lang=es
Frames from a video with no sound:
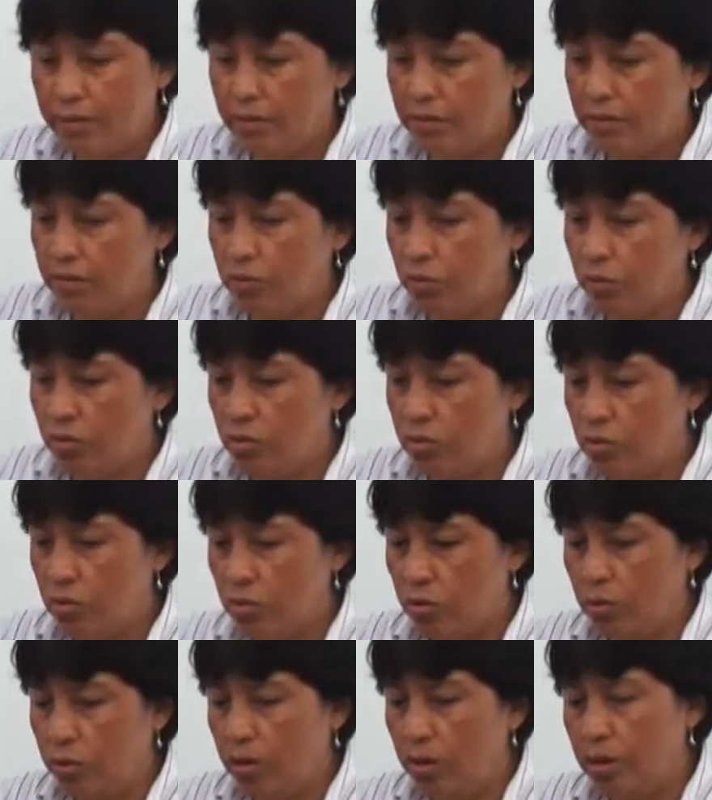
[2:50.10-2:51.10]
esta
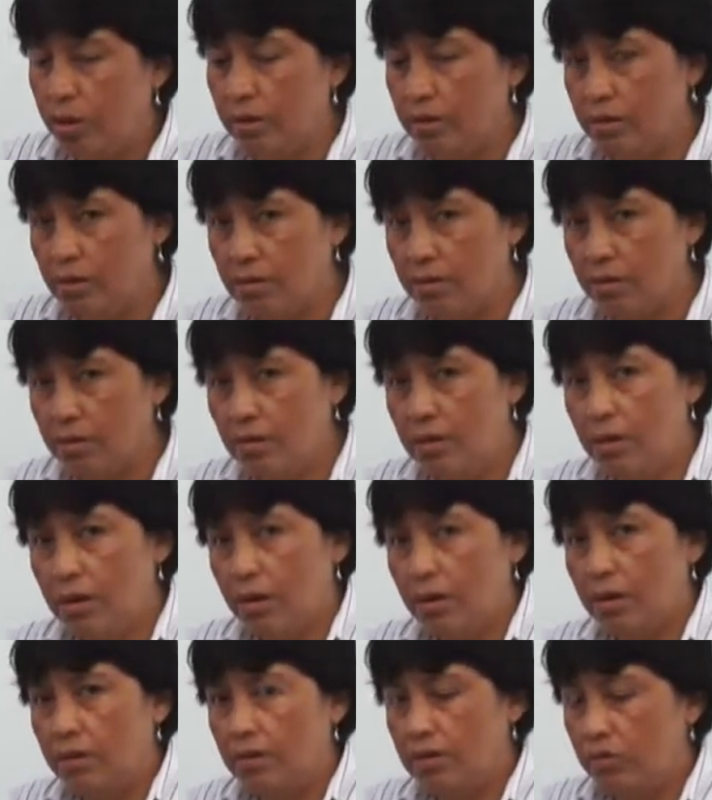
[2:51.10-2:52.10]
situación de resarcir
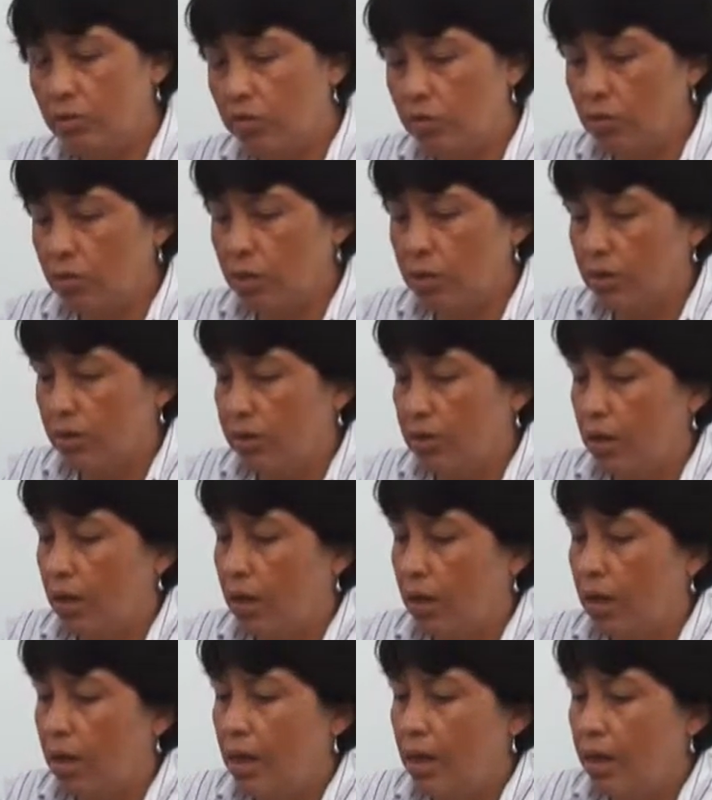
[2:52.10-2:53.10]
y la situación que se
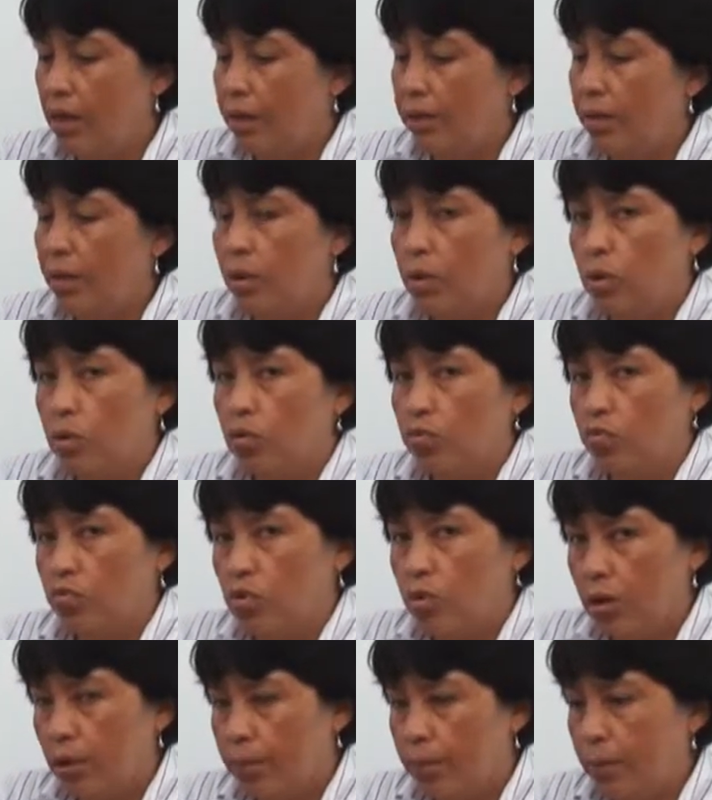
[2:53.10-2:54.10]
da de
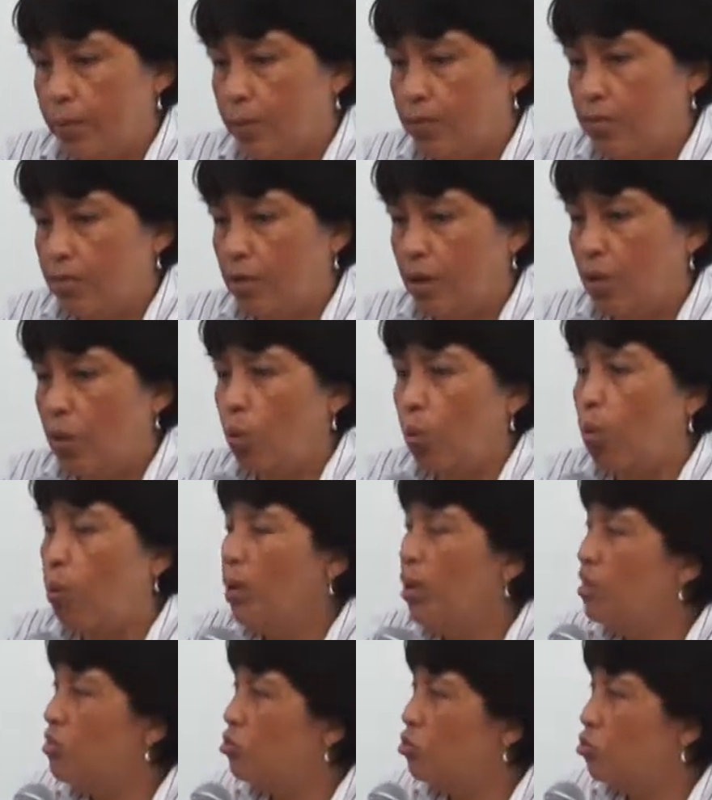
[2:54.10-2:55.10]
corrupción al propio Estado,
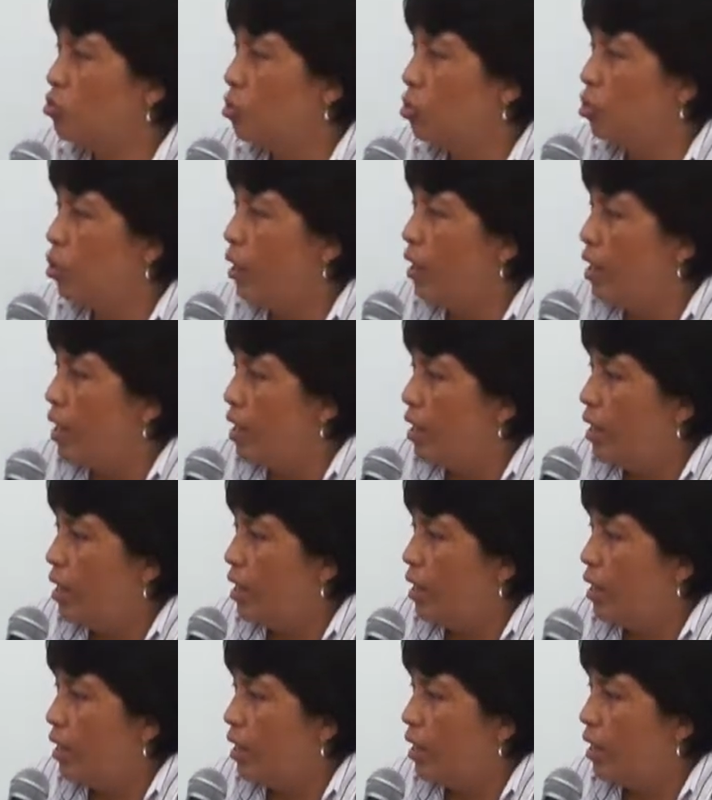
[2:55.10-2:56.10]
¿cuáles son
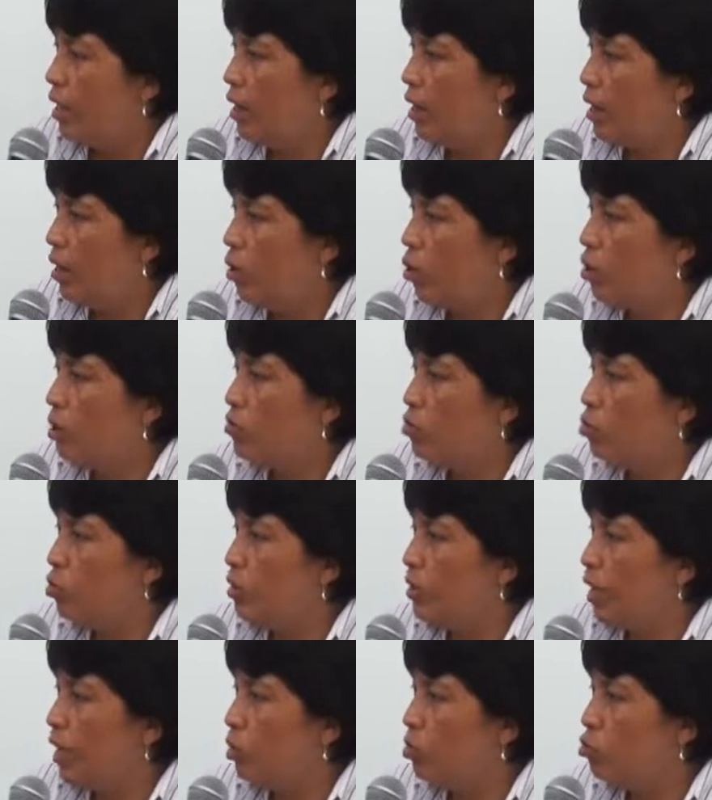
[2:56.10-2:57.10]
eh, los
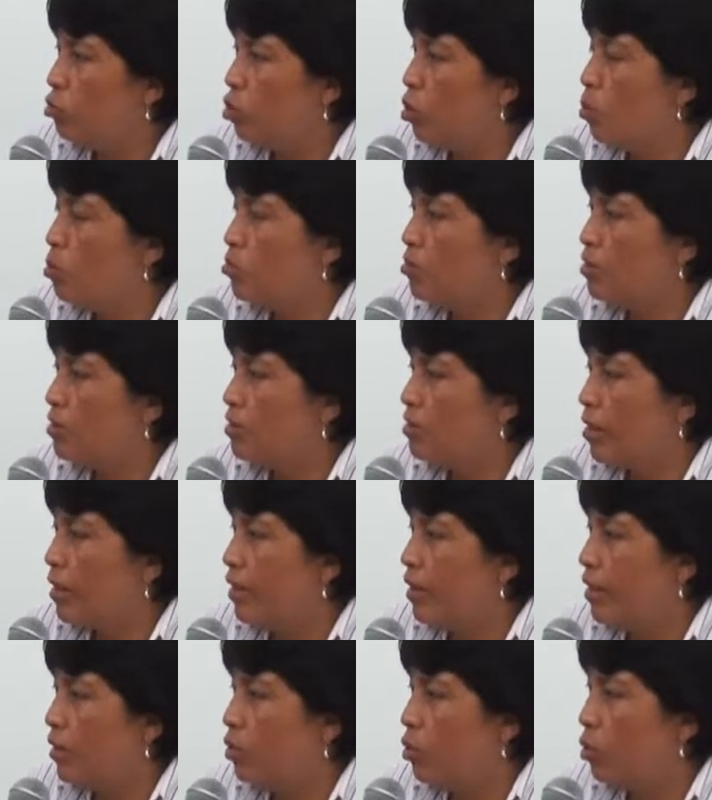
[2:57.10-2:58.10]
resultados? ¿Cómo se está
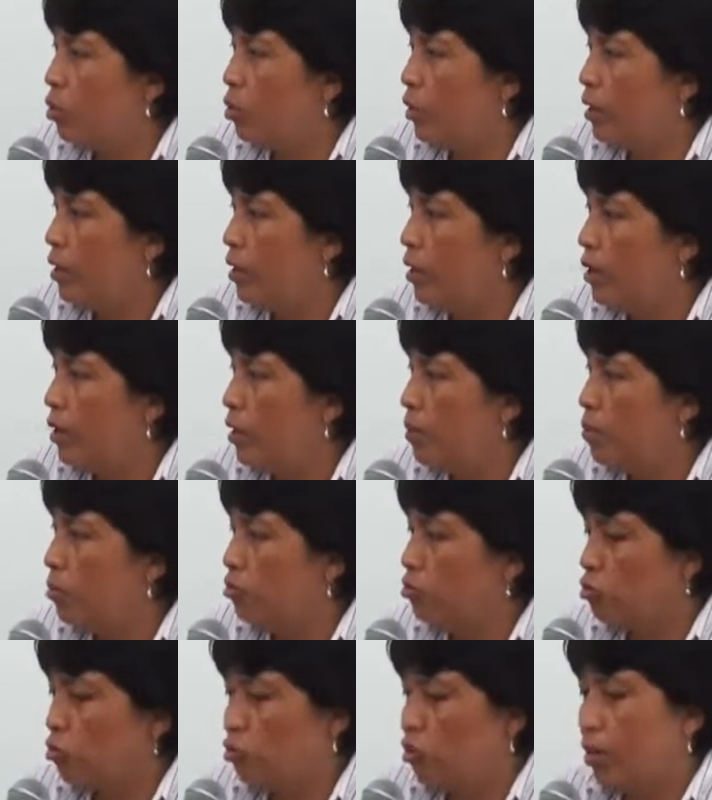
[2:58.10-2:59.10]
dando? Eh,
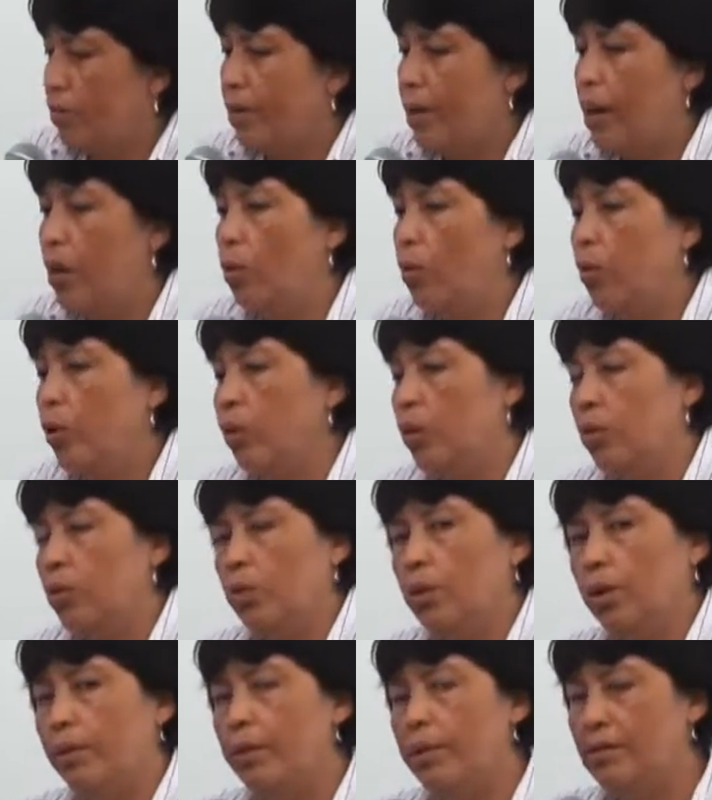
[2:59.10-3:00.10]
hemos observado que hay
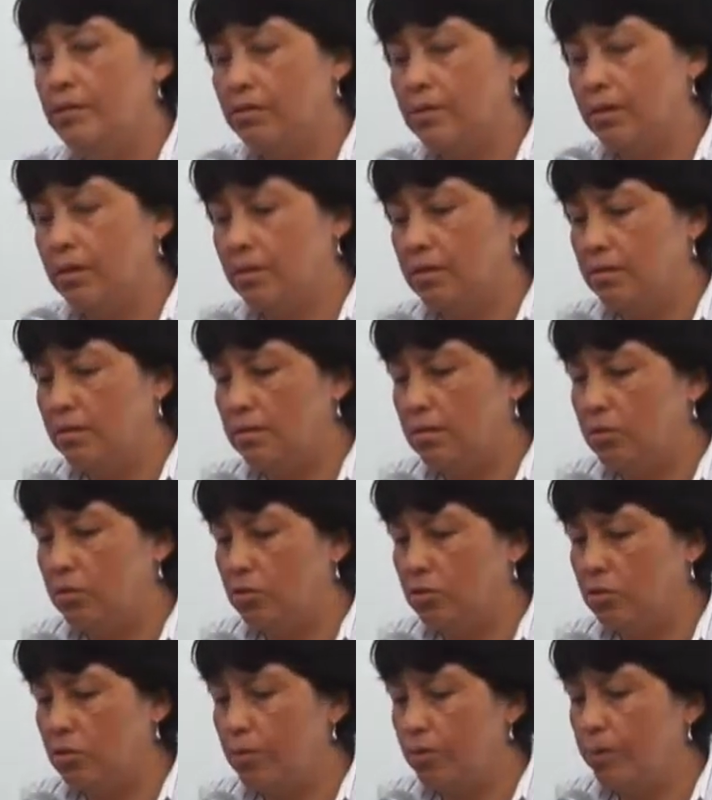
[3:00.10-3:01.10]
un avance en esa
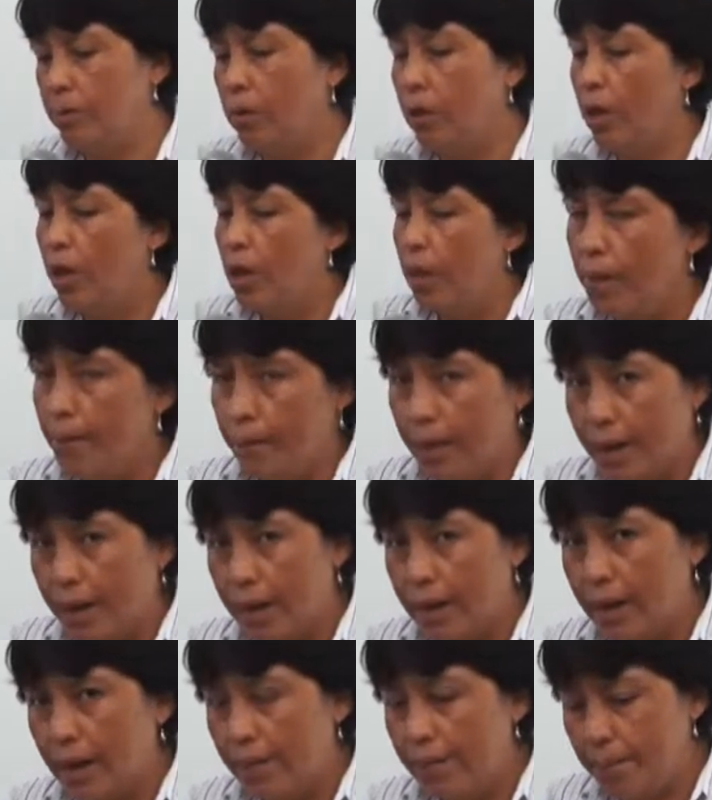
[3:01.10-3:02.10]
situación, pero para
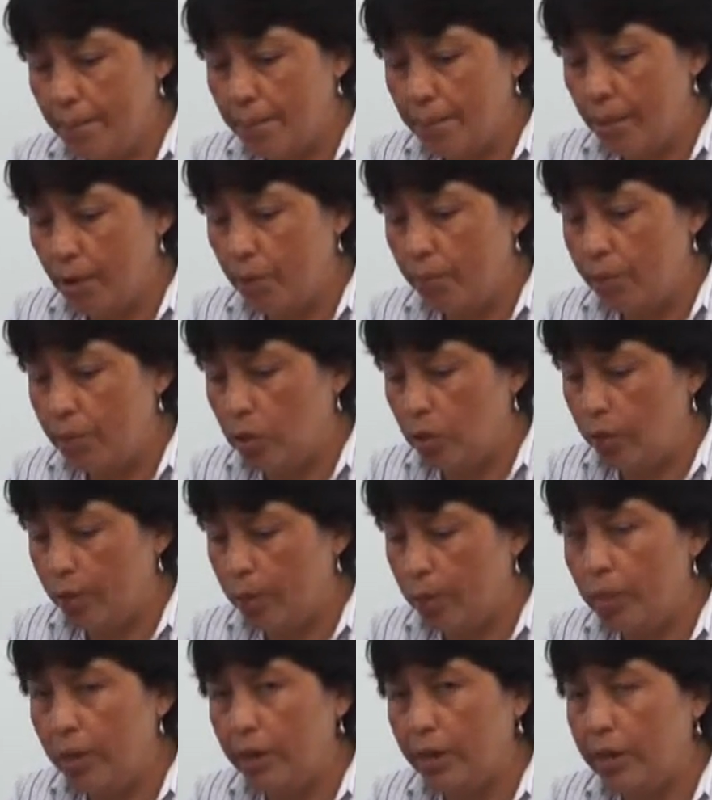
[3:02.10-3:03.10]
que la misma opinión
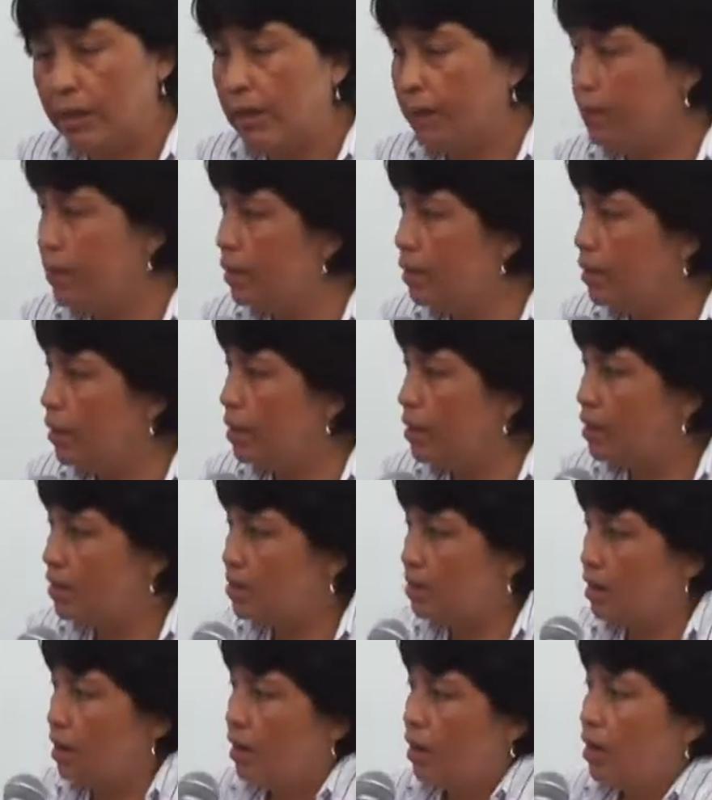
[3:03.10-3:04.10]
pública también tenga
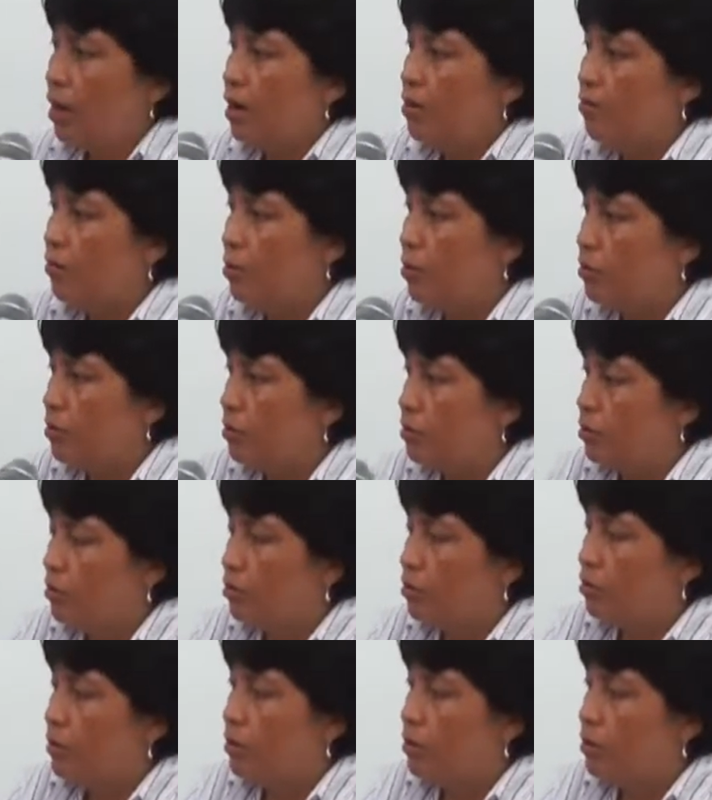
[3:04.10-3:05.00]
esta claridad de la información.